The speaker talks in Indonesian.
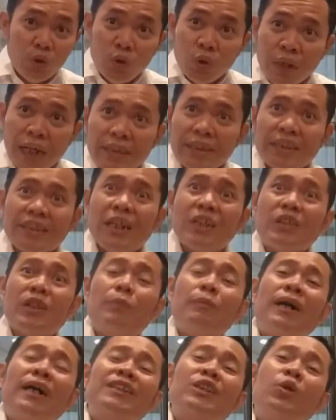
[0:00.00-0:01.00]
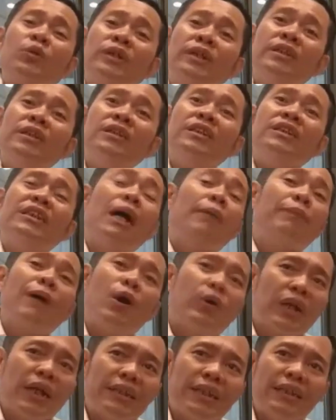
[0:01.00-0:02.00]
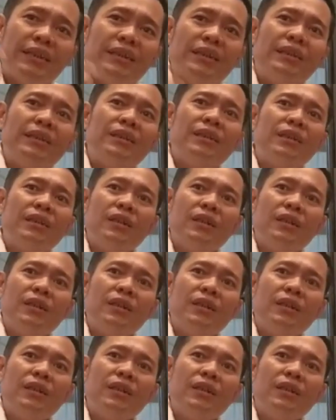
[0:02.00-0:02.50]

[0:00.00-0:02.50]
jujur aja saja sudah mengantongin siapa orangnya ini